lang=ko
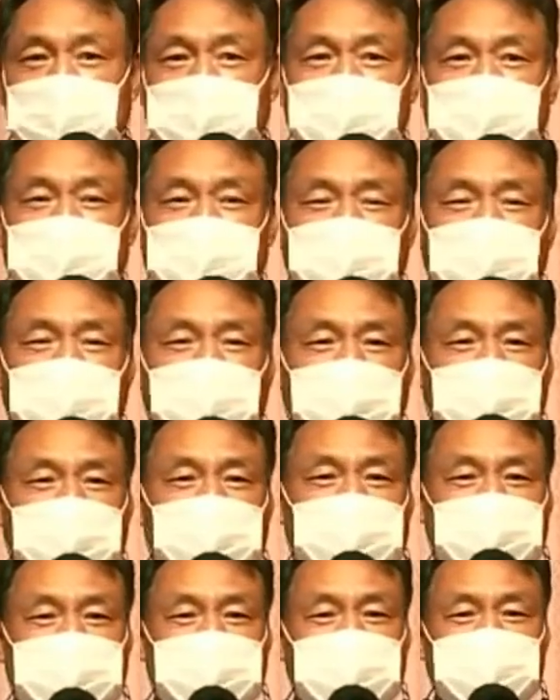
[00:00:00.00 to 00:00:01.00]
내가
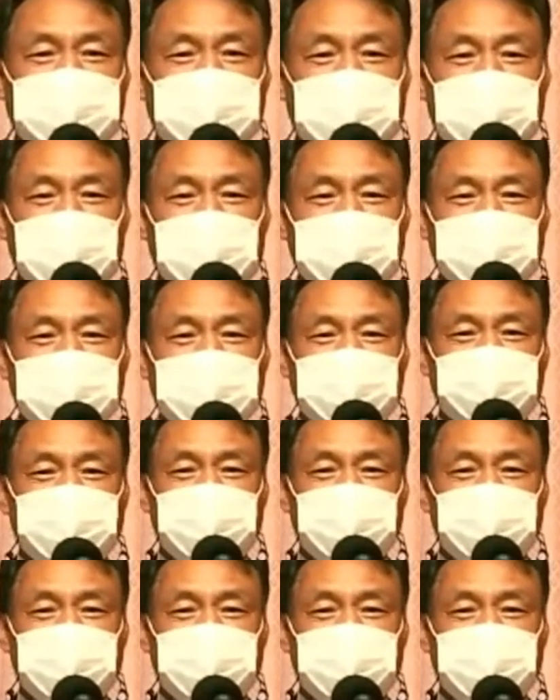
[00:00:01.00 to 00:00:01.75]
열심히 살아서 돈을